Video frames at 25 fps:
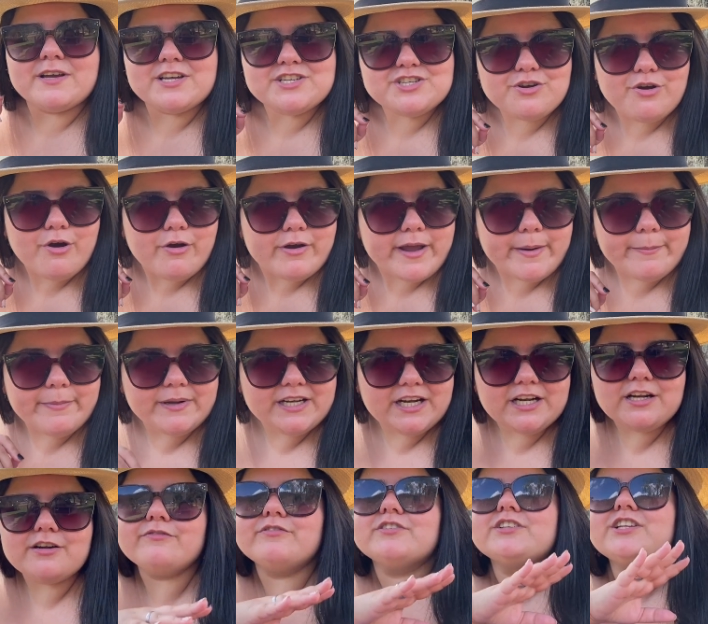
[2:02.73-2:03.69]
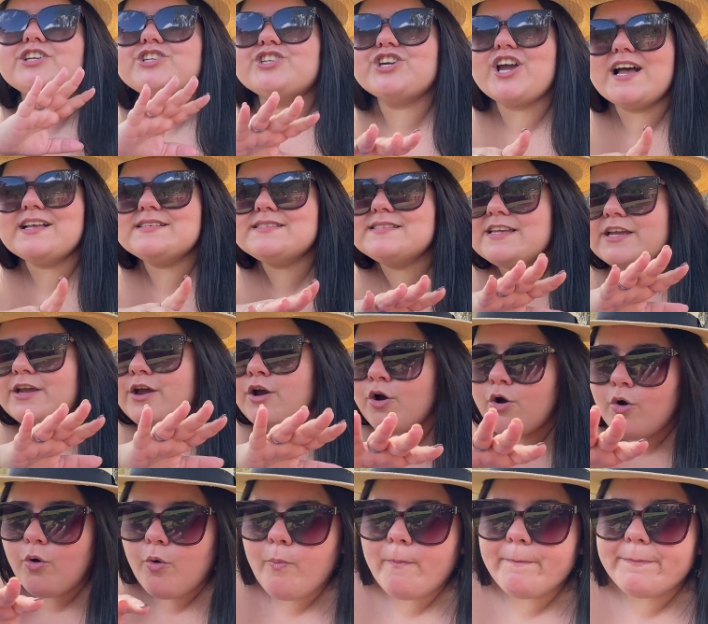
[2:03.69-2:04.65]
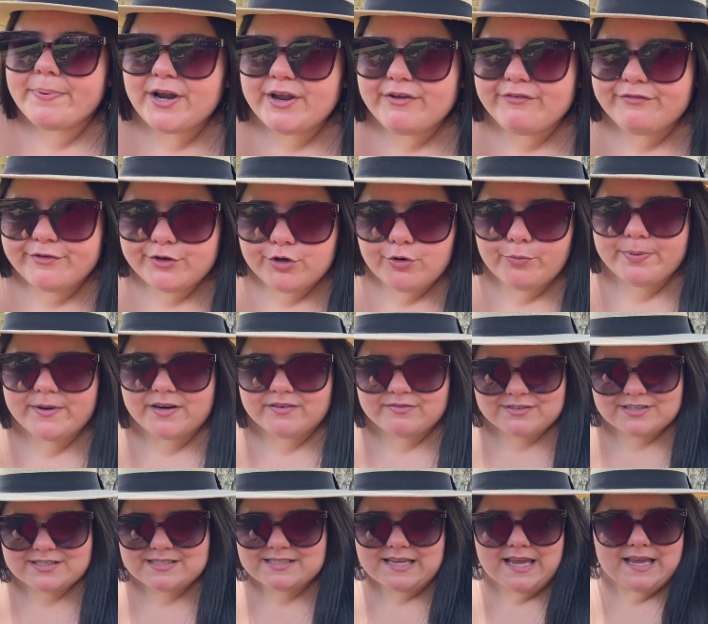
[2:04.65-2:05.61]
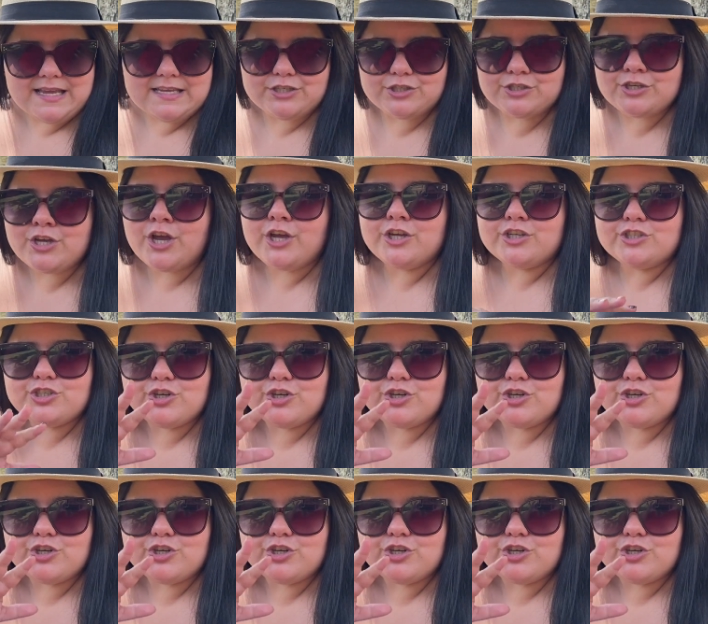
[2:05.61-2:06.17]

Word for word: mas de qualquer maneira eu vou deixar assim um preview para vocês